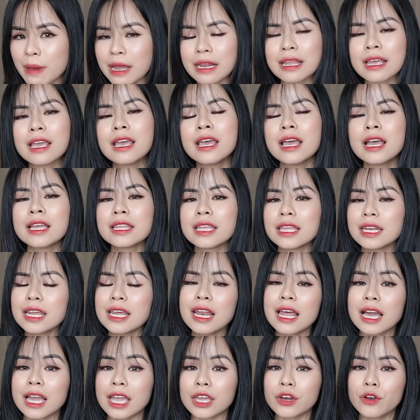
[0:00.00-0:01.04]
mặt thế nên
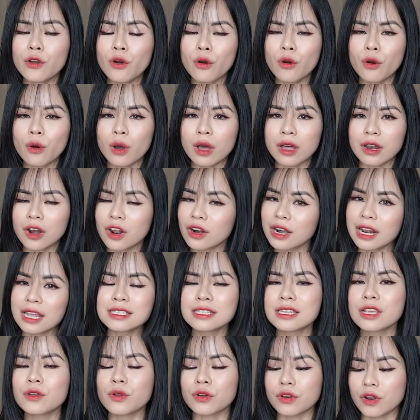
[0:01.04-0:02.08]
là cái độ à, long
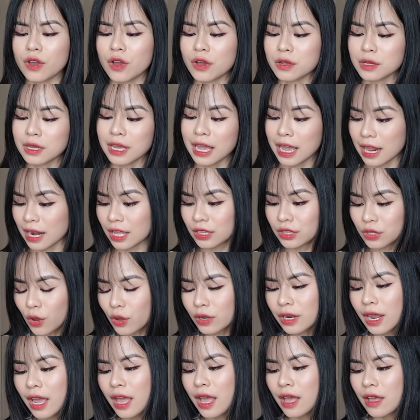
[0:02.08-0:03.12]
lasting của nó khá là tốt